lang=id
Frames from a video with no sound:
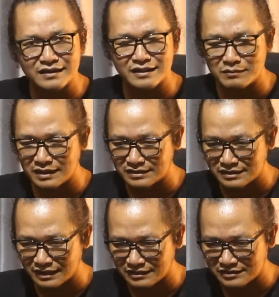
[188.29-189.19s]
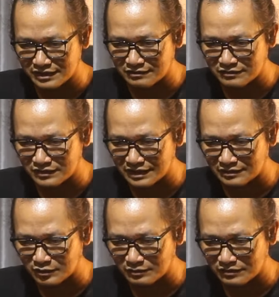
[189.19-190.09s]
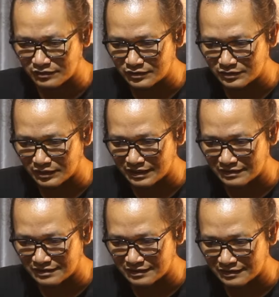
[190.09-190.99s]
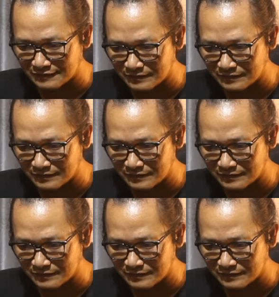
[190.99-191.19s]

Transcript: ada yang mengajak selfie atau berfoto ya di sini.